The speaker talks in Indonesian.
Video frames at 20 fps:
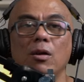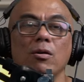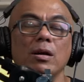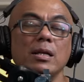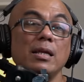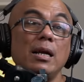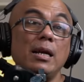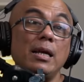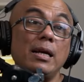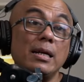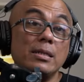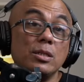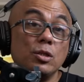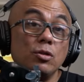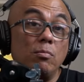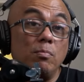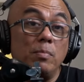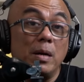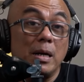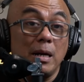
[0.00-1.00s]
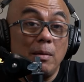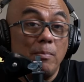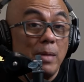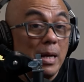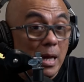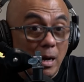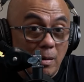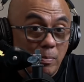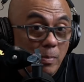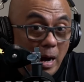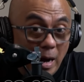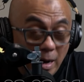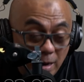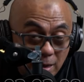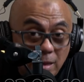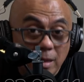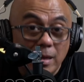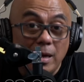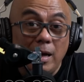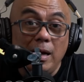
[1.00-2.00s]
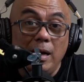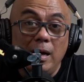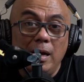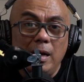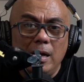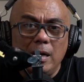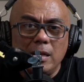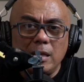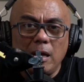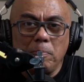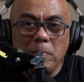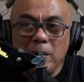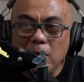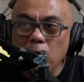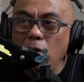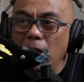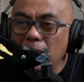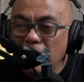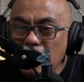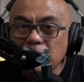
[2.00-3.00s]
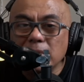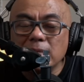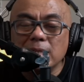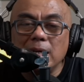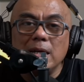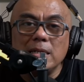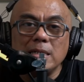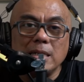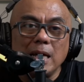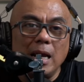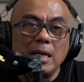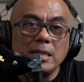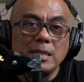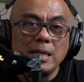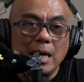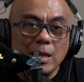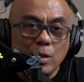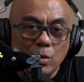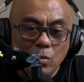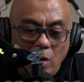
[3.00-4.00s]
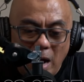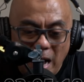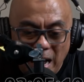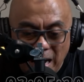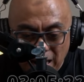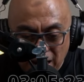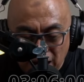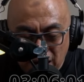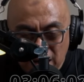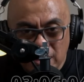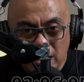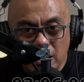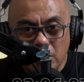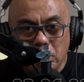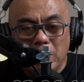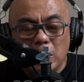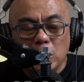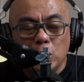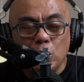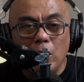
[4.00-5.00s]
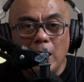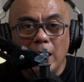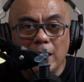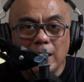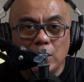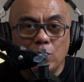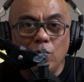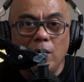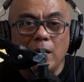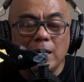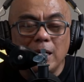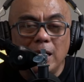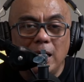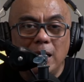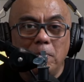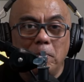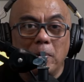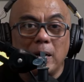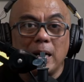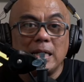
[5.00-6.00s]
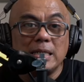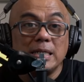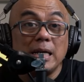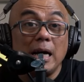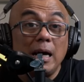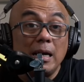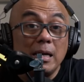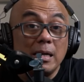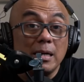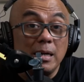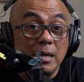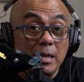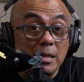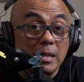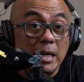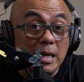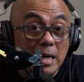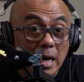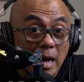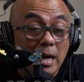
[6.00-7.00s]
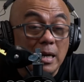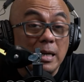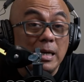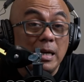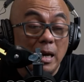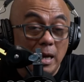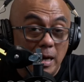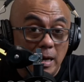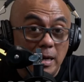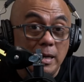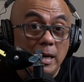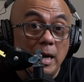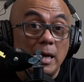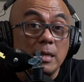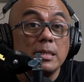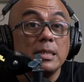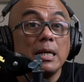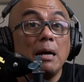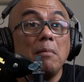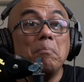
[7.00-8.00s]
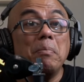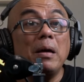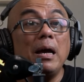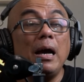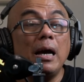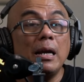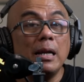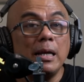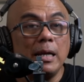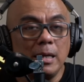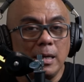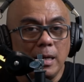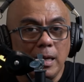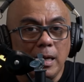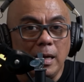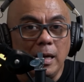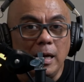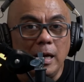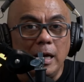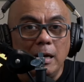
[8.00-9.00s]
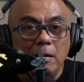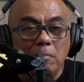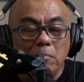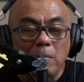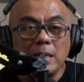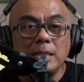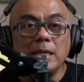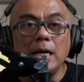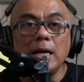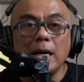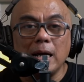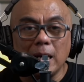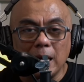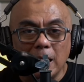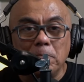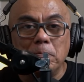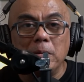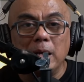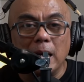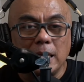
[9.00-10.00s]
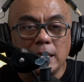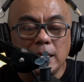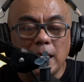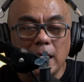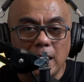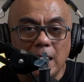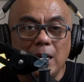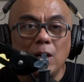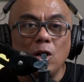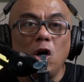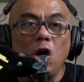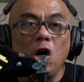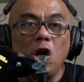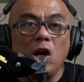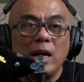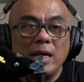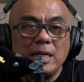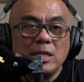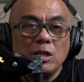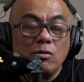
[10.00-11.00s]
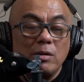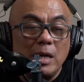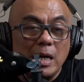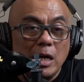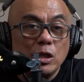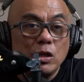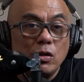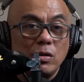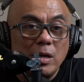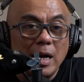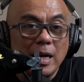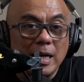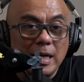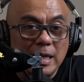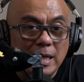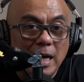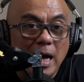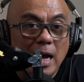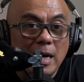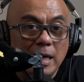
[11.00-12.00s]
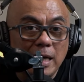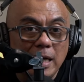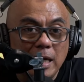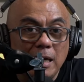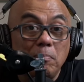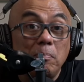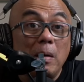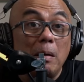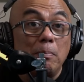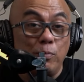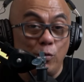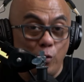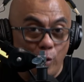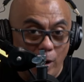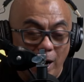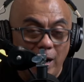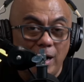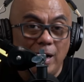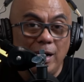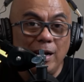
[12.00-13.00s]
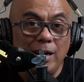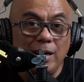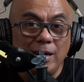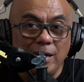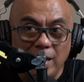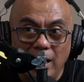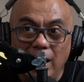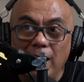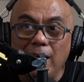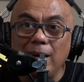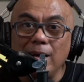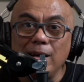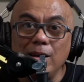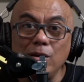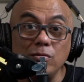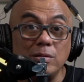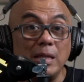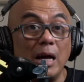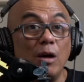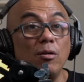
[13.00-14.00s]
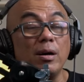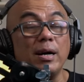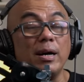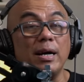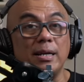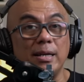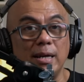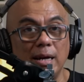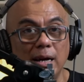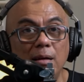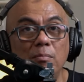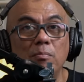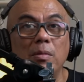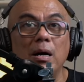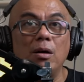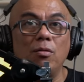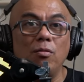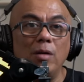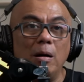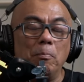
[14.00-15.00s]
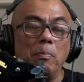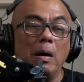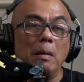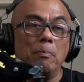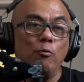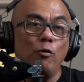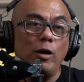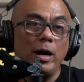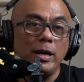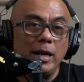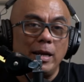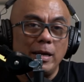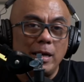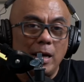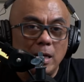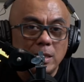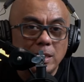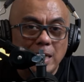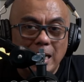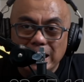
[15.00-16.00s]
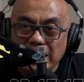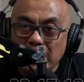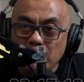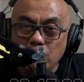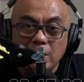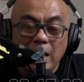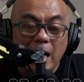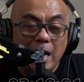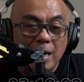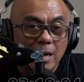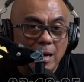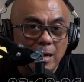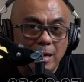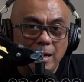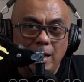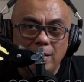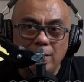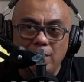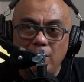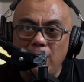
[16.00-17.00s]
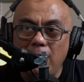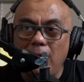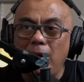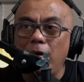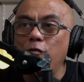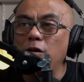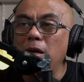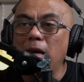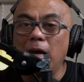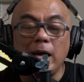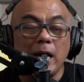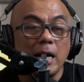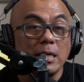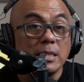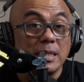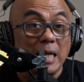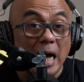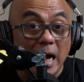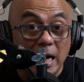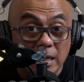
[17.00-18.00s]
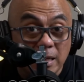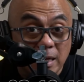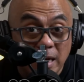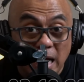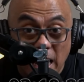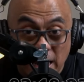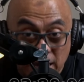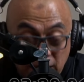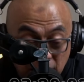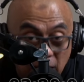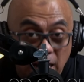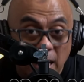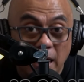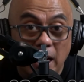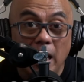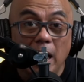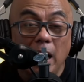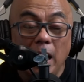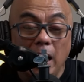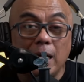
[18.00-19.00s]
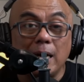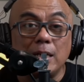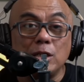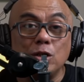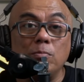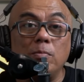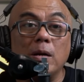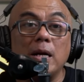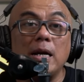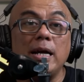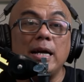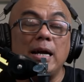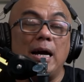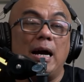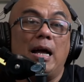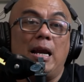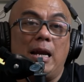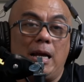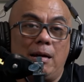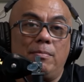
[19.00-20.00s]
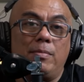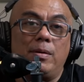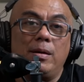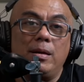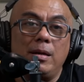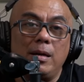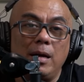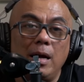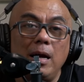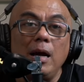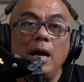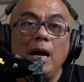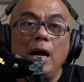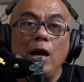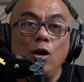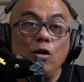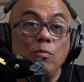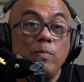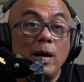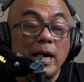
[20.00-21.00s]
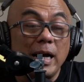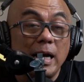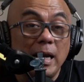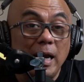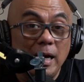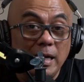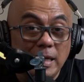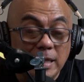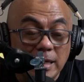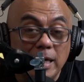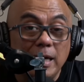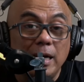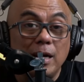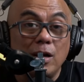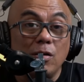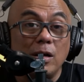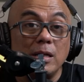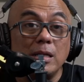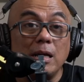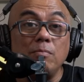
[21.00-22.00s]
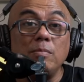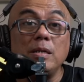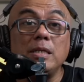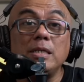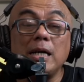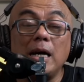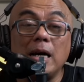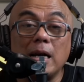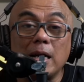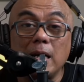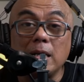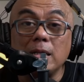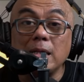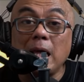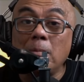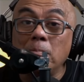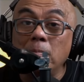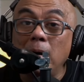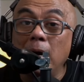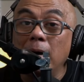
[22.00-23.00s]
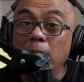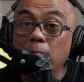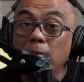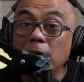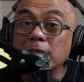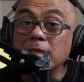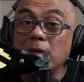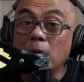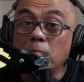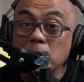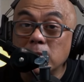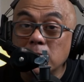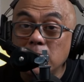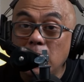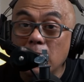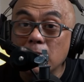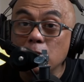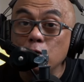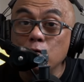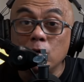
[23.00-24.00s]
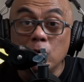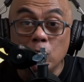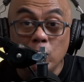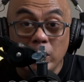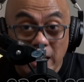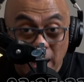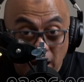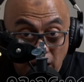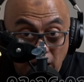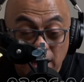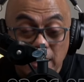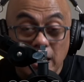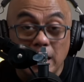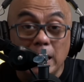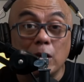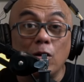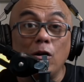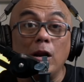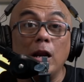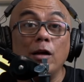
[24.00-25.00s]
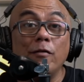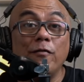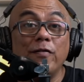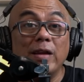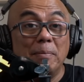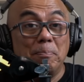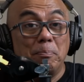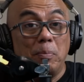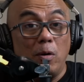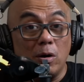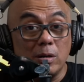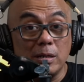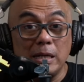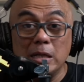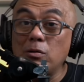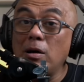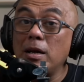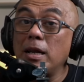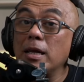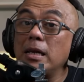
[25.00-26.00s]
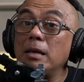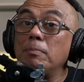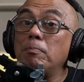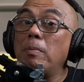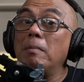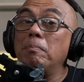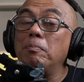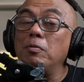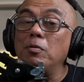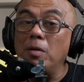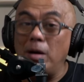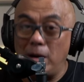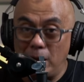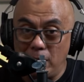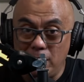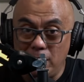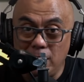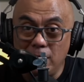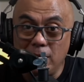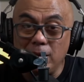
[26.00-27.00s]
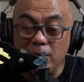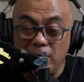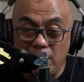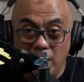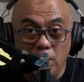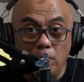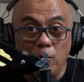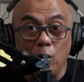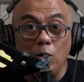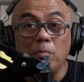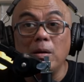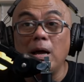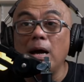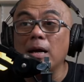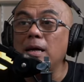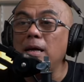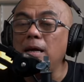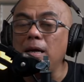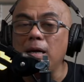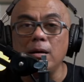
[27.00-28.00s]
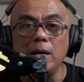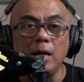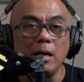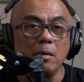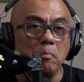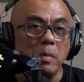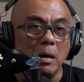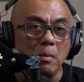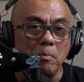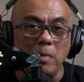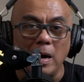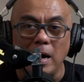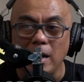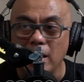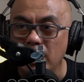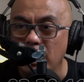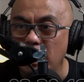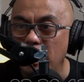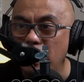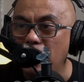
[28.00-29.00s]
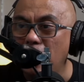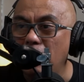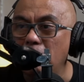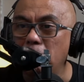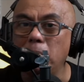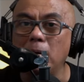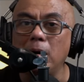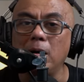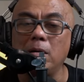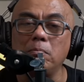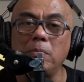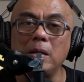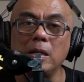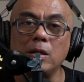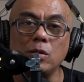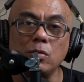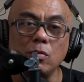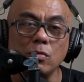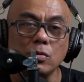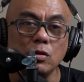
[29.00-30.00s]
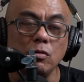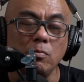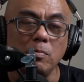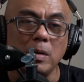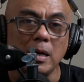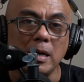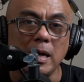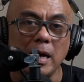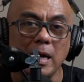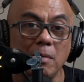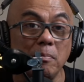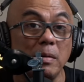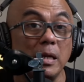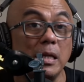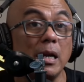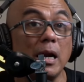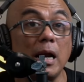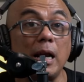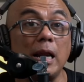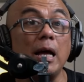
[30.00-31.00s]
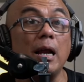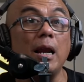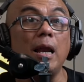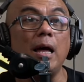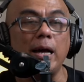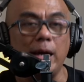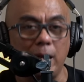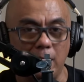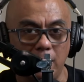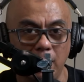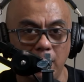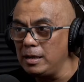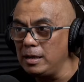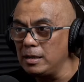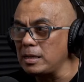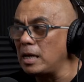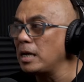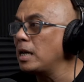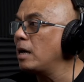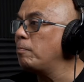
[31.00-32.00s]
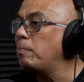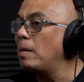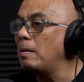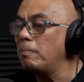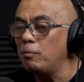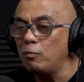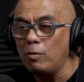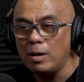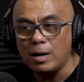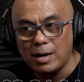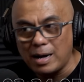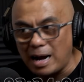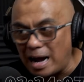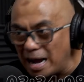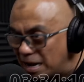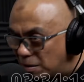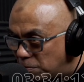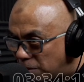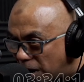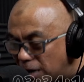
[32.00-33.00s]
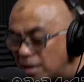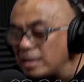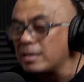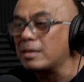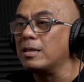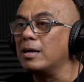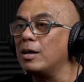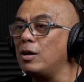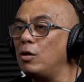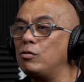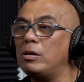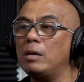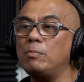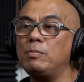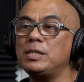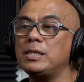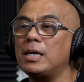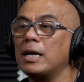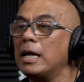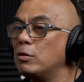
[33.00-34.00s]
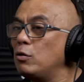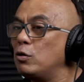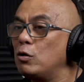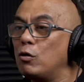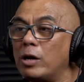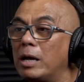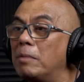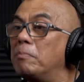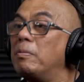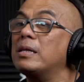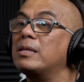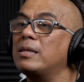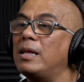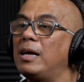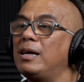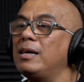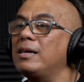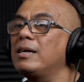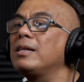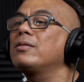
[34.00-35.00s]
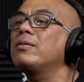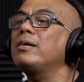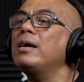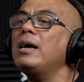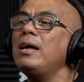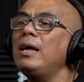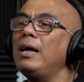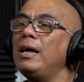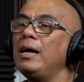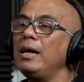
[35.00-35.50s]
kalau kita lihat sumbernya banyak banget ya. Tapi gua rasa salah satu akar dari persoalan itu adalah perasaan ketidakadilan yang sampai hari ini masih kerap dirasakan oleh saudara-saudara kita di Papua ya lu tahu kan ya bahwa Papua ini adalah salah satu tanah yang ya wilayah yang sangat kaya akan sumber daya alam ya. Lu bayangin aja ya kalau kita bicara tambang emas terbesar di dunia yang dikelola oleh Freeport itu adanya di Papua. Ya, belum lagi eh, berbagai apa bentuk sumber daya mineral yang lain. Tanah Papua kaya banget. Kalau udah bicara itu no debat lah gitu ya.